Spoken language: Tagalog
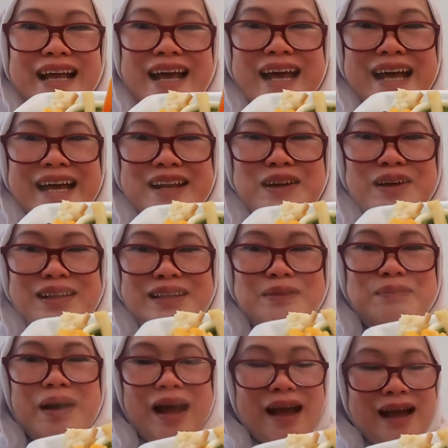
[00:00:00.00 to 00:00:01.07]
Ano, di
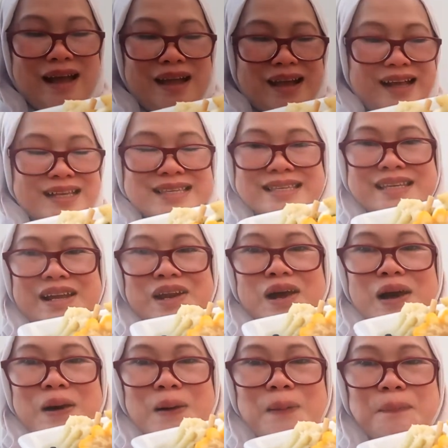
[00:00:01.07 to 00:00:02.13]
ba? Ang
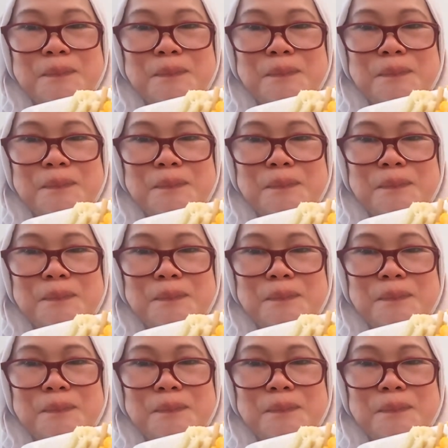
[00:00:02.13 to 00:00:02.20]
sarap.